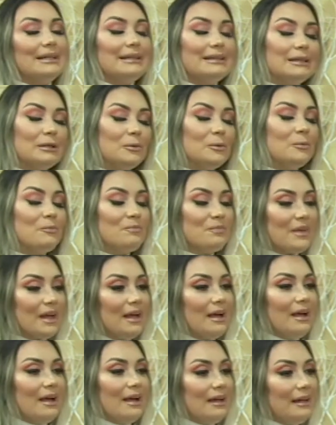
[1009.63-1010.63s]
Então
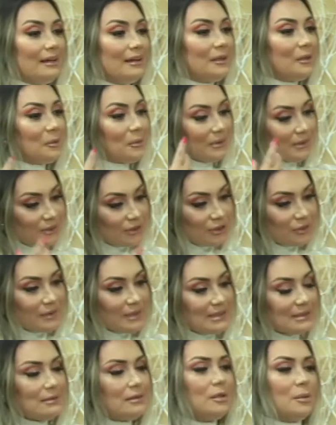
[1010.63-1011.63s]
e quando a gente vai
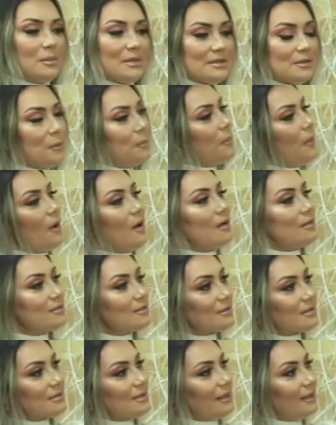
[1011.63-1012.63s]
assim, não, mas eu
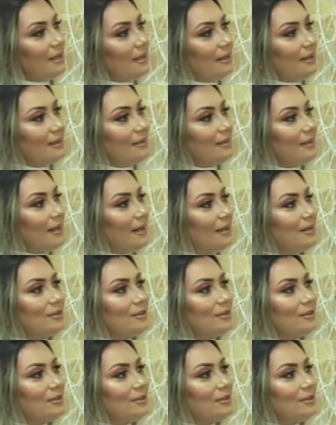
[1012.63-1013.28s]
posso ser, né?